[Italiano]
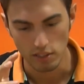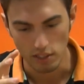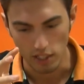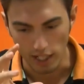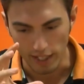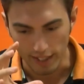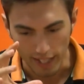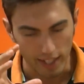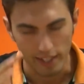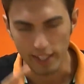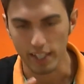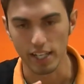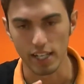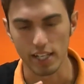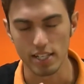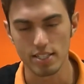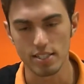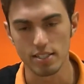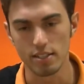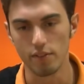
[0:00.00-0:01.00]
il tight
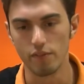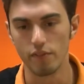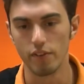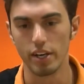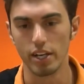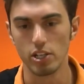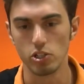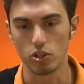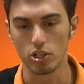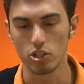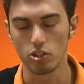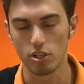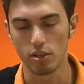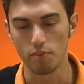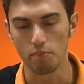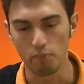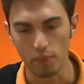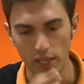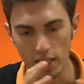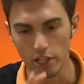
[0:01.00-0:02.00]
aggressive è il giocatore
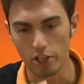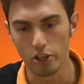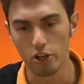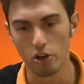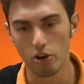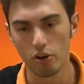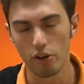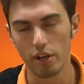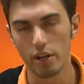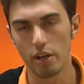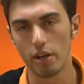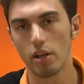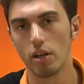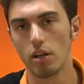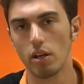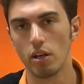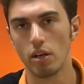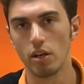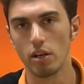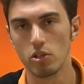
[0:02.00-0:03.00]

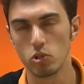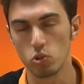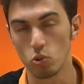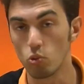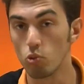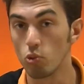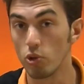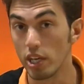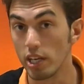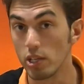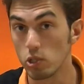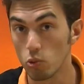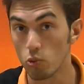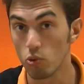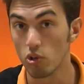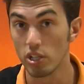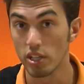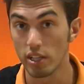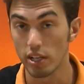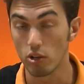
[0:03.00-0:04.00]
migliore eh, su, cui, su,
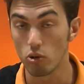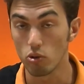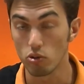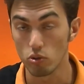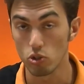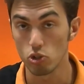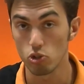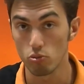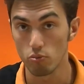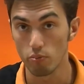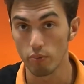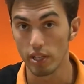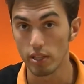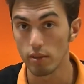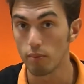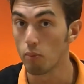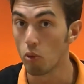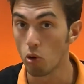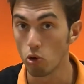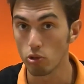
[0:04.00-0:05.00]
cui, andare in continuation
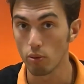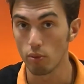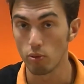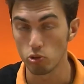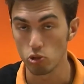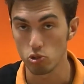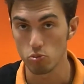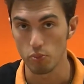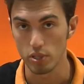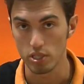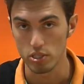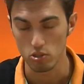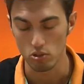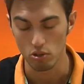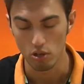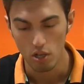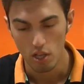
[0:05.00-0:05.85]
bet molto molto spesso.